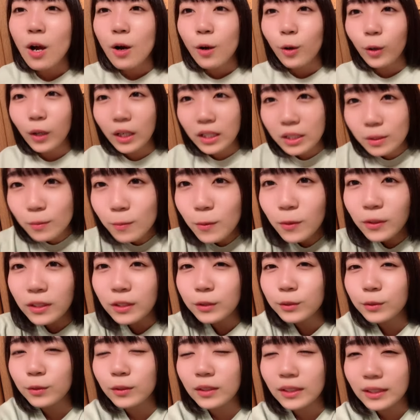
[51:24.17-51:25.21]
他にも
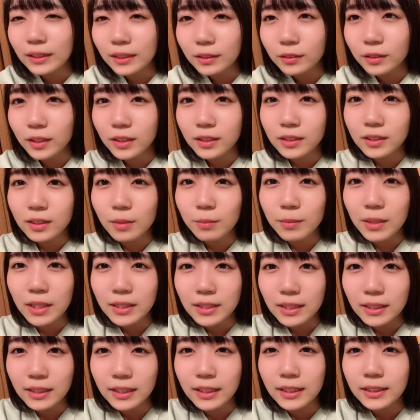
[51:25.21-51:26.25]
ギフト投げてくださった皆
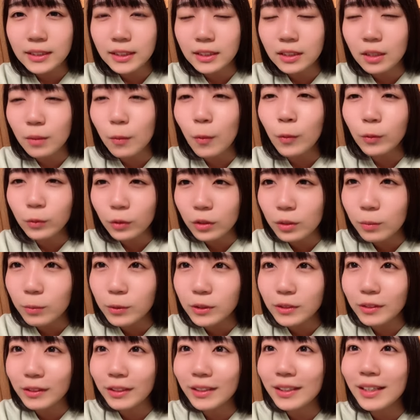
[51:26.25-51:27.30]
さん消えちゃっても本当に
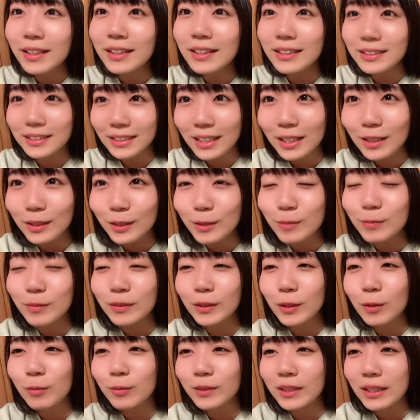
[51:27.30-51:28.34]
申し訳ないんですけれども
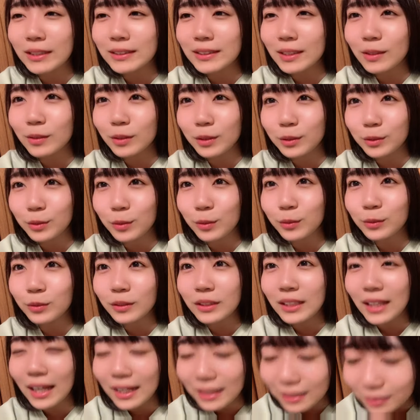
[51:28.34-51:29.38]
今日もたくさんのギフト本当
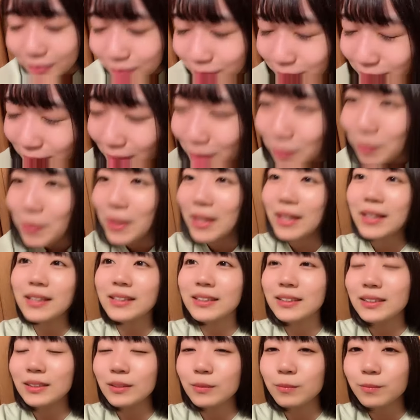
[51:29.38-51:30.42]
にありがとうござい
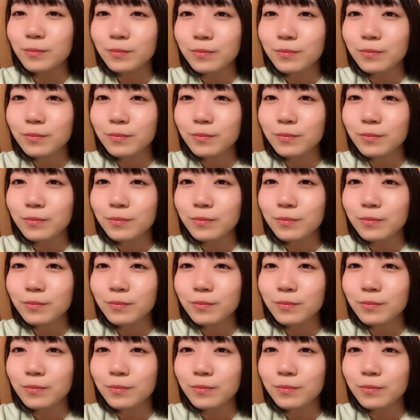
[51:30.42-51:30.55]
ます